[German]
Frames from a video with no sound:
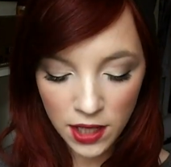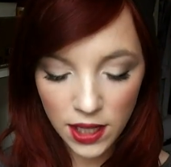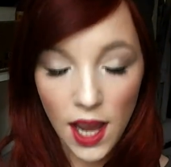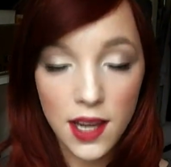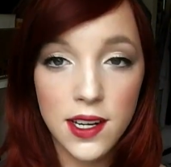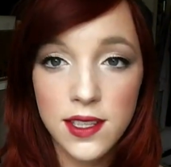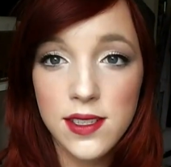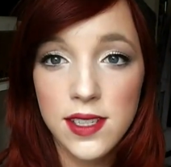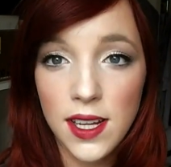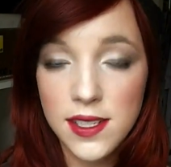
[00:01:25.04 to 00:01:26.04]
gerade dass
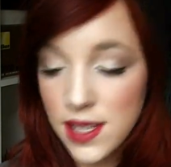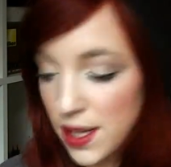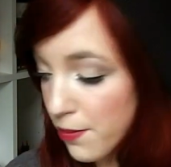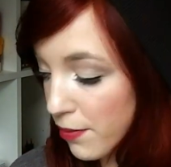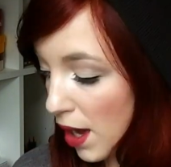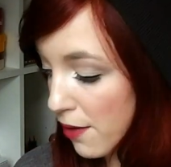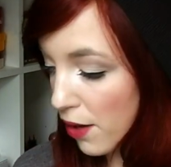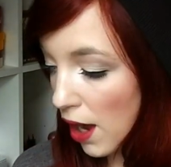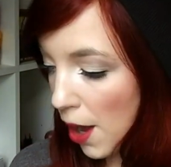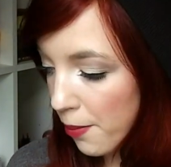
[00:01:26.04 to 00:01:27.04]
das Ganze eben
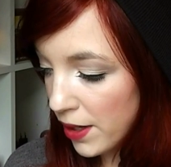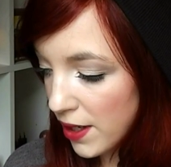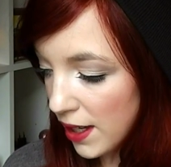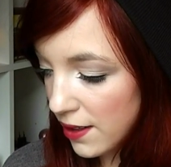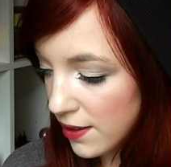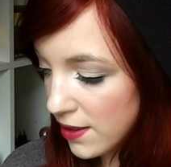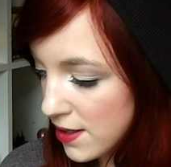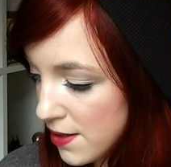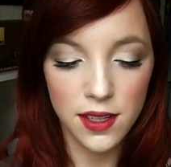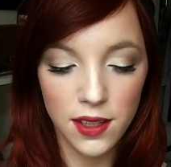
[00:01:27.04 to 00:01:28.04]
einfach abgedeckt
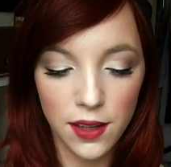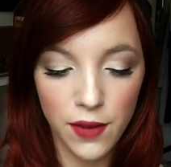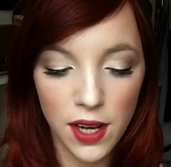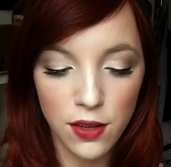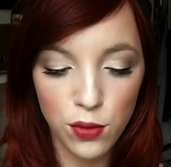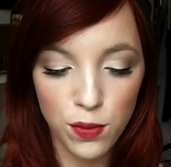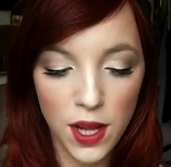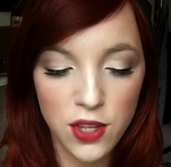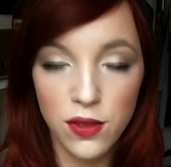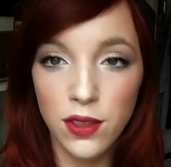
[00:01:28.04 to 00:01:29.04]
ist. Äh, Revalde Loop
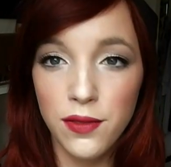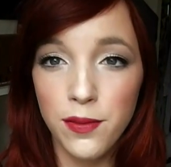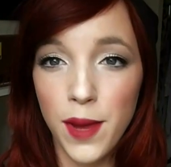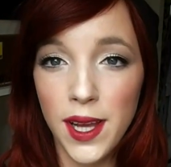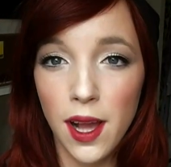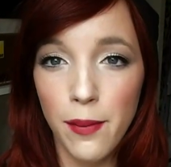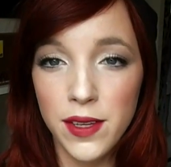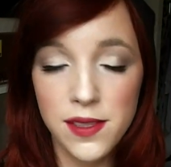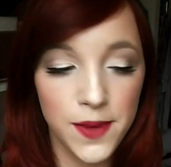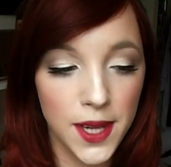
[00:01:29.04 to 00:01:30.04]
Natural Lift Make-up
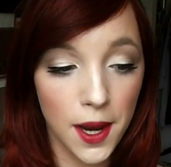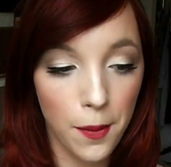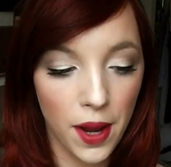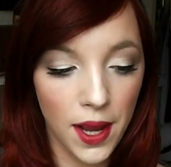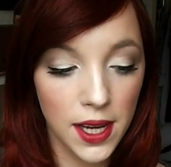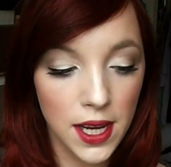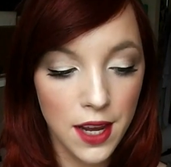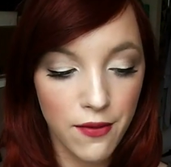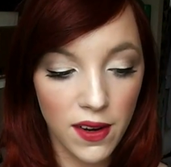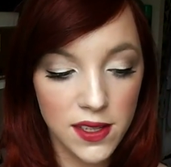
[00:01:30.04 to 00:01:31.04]
ist wieder dabei,
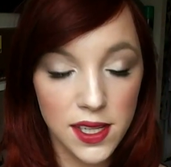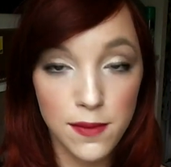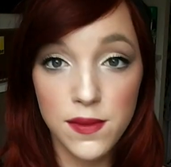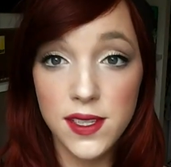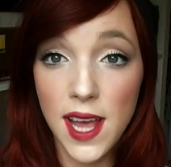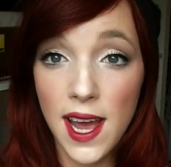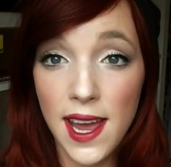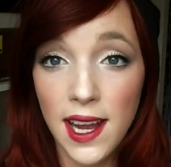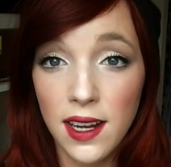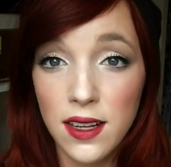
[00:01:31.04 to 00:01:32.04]
weil es eben sehr
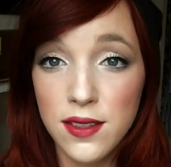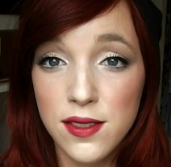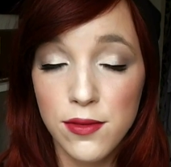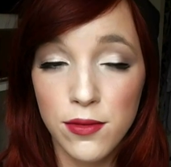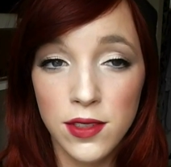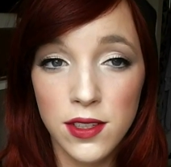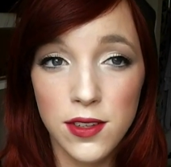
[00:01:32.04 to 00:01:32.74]
hell ist und